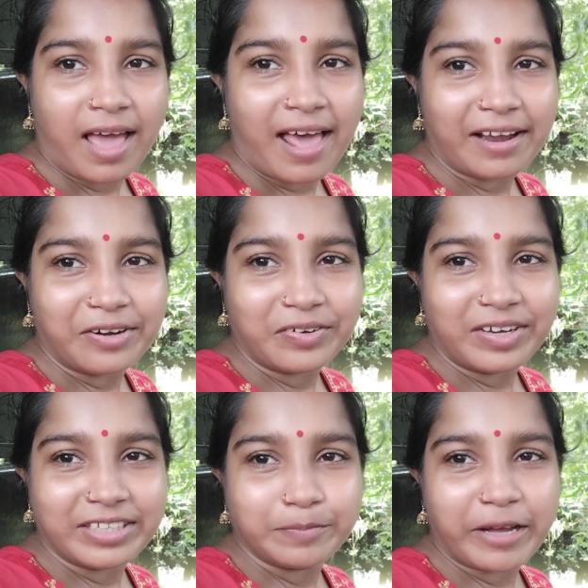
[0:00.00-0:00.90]
হ্যালো
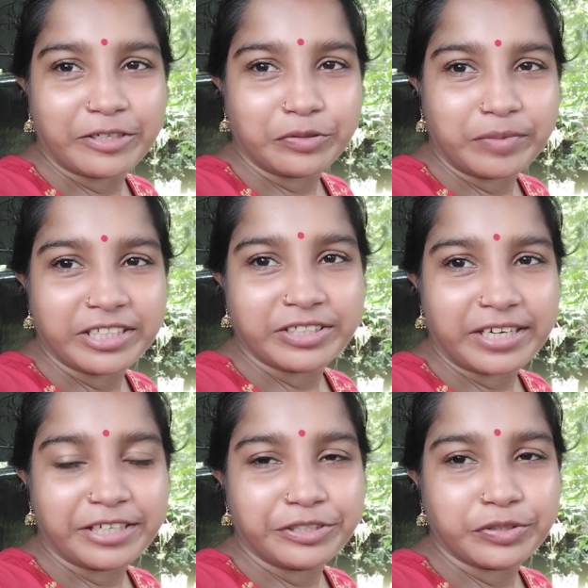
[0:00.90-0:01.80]
গাইজ ব্যাক টু মাই
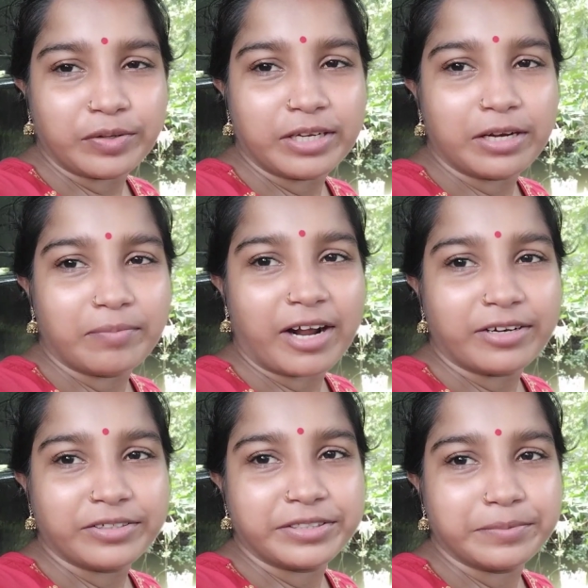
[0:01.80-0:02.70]
চ্যানেল চলে এলাম আরও
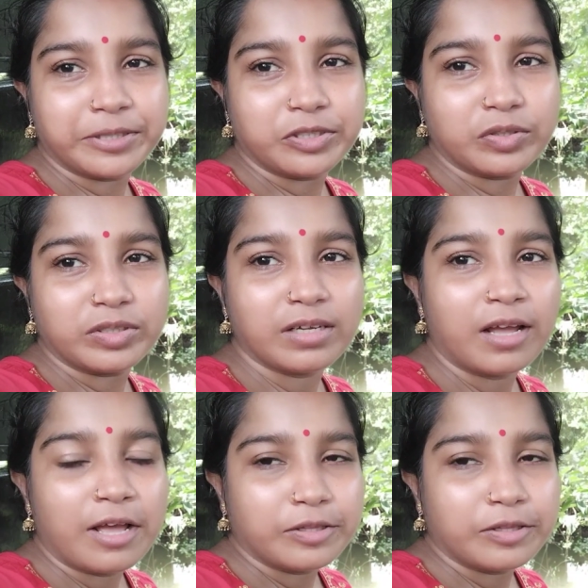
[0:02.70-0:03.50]
একটি ভিডিও নিয়ে